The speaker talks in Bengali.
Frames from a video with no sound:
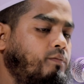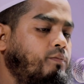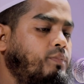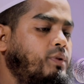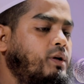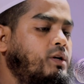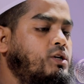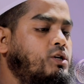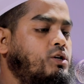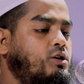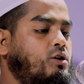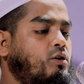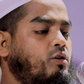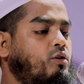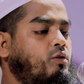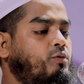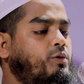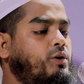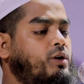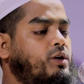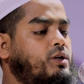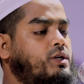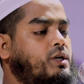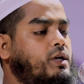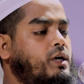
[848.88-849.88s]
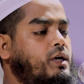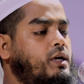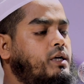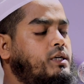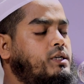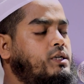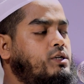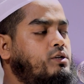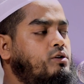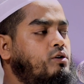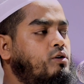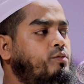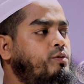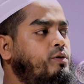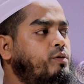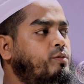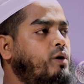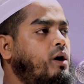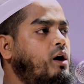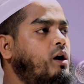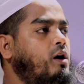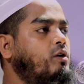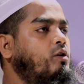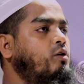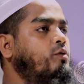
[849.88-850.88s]
বিশ্বনবী শেষ নবী
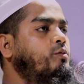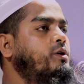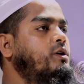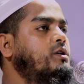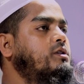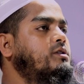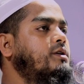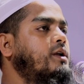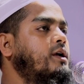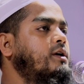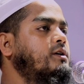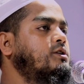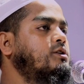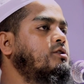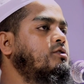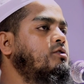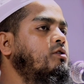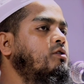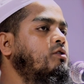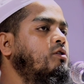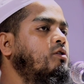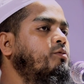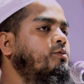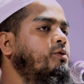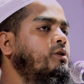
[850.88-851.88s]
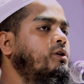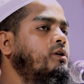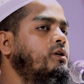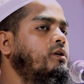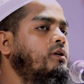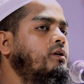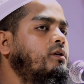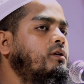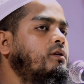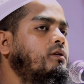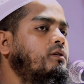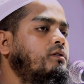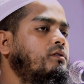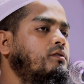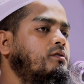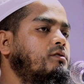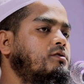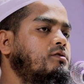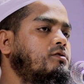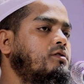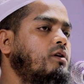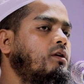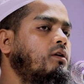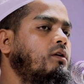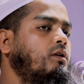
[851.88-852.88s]
মহানবী শ্রেষ্ঠ নবী
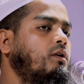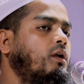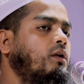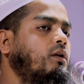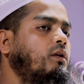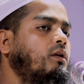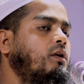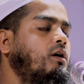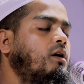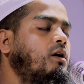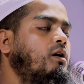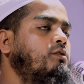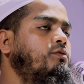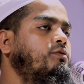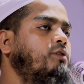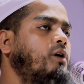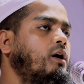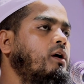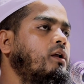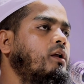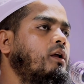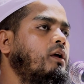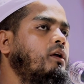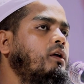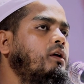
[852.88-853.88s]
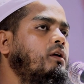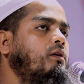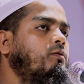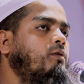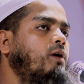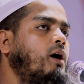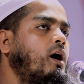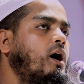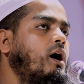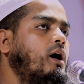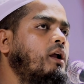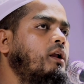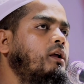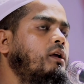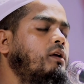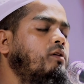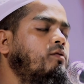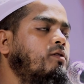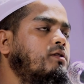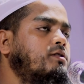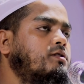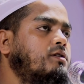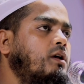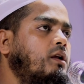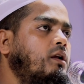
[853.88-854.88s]

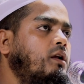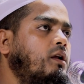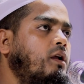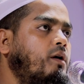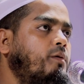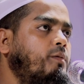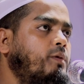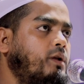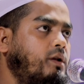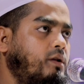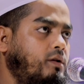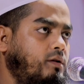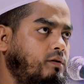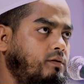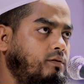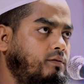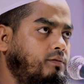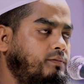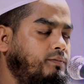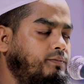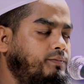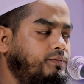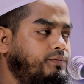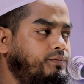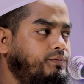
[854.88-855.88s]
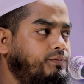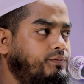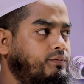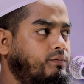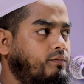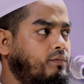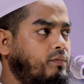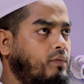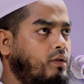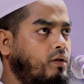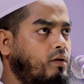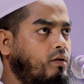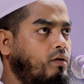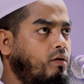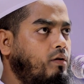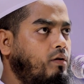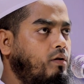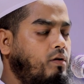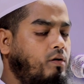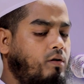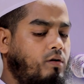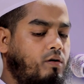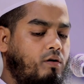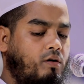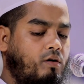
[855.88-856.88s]

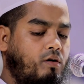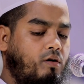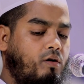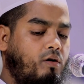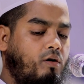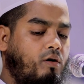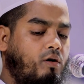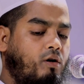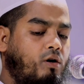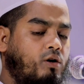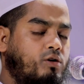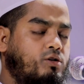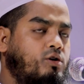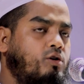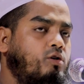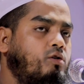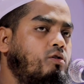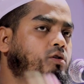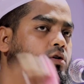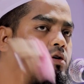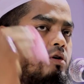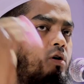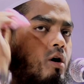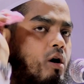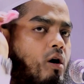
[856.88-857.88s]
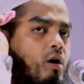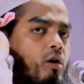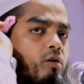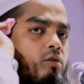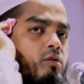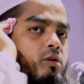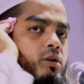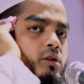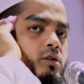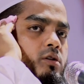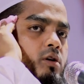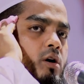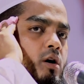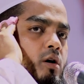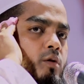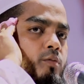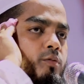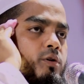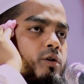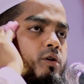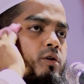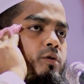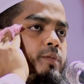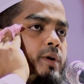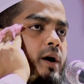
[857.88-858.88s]
অসংখ্য অগণিত
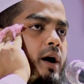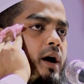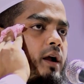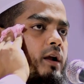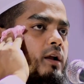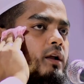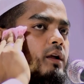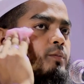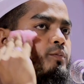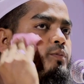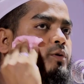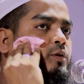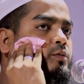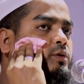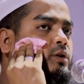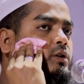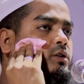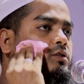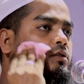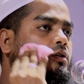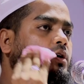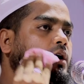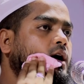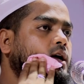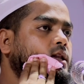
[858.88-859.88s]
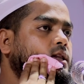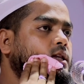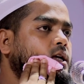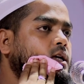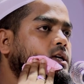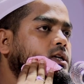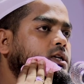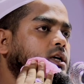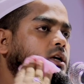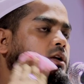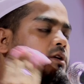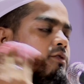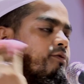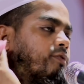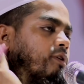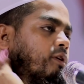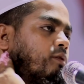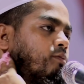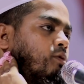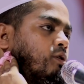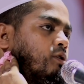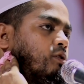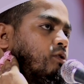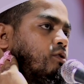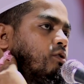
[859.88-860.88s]
অমীয় বাণী পবিত্র হাদিস
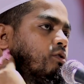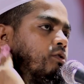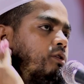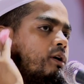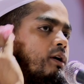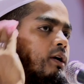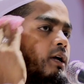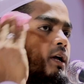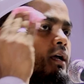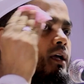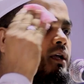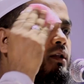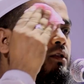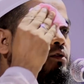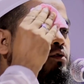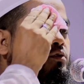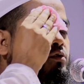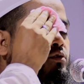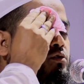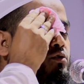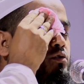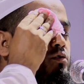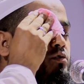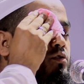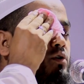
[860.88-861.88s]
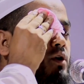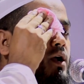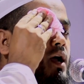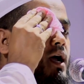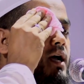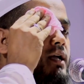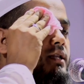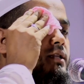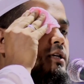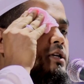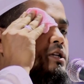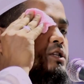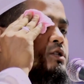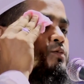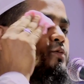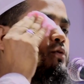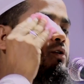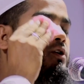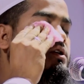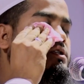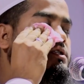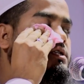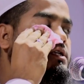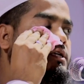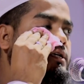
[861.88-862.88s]
শরীফের মধ্য থেকে দুটুকরা হাদিস
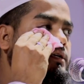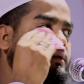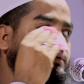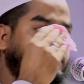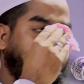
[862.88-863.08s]
পড়েছি